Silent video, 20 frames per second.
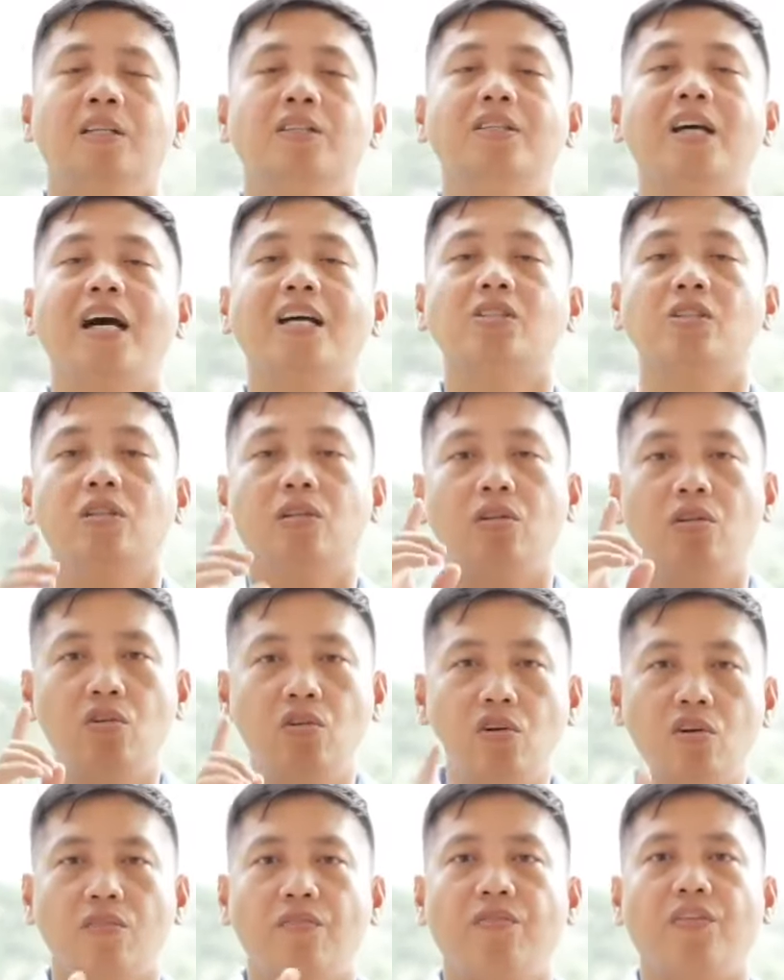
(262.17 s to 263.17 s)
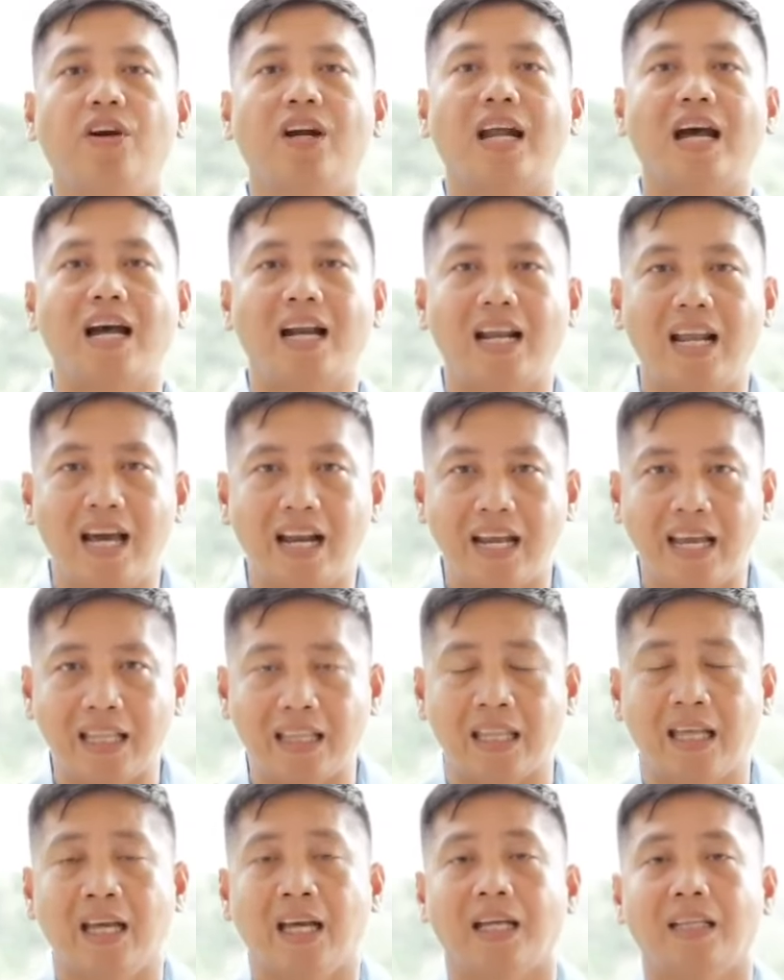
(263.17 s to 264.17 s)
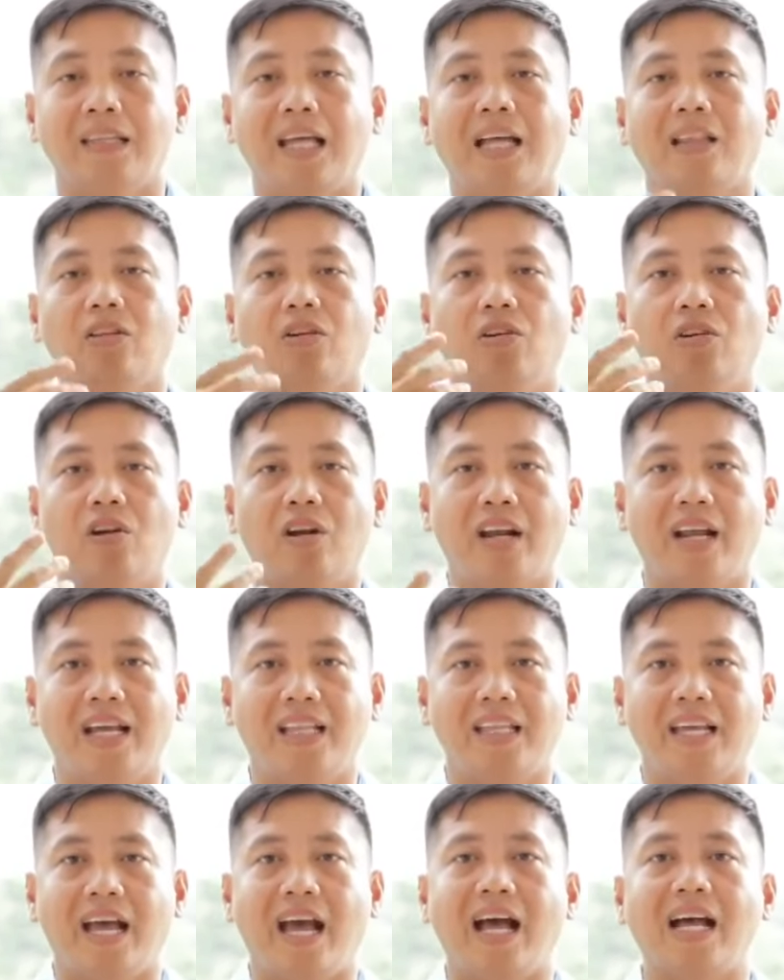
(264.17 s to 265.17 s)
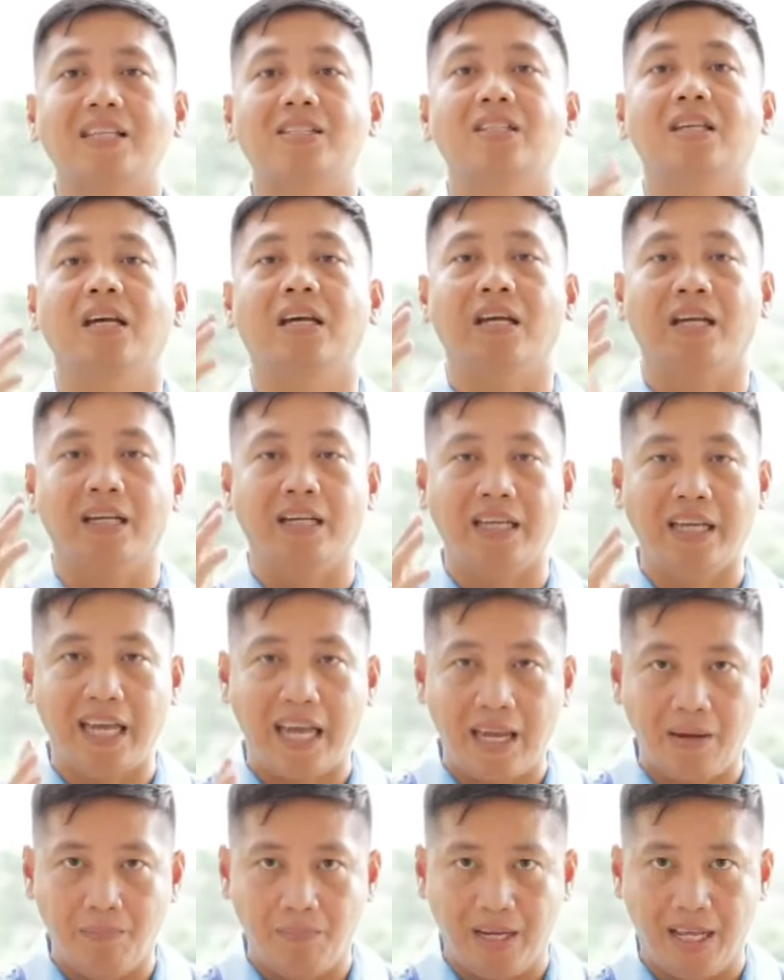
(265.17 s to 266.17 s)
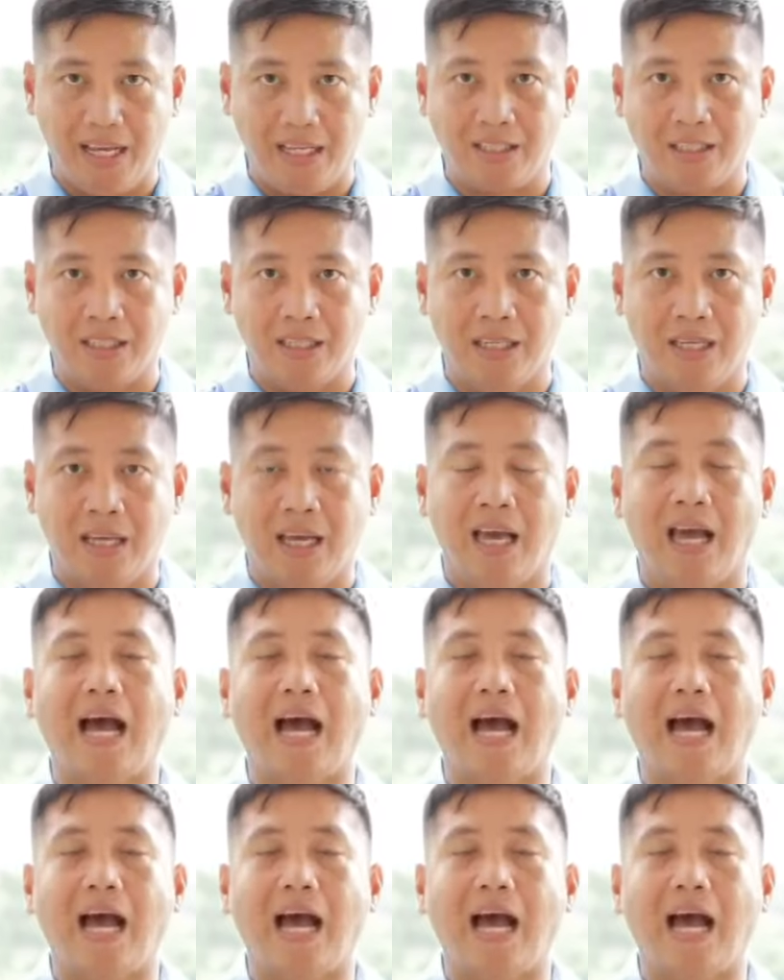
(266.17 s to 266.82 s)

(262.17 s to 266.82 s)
Just look for a claret that already has gameness.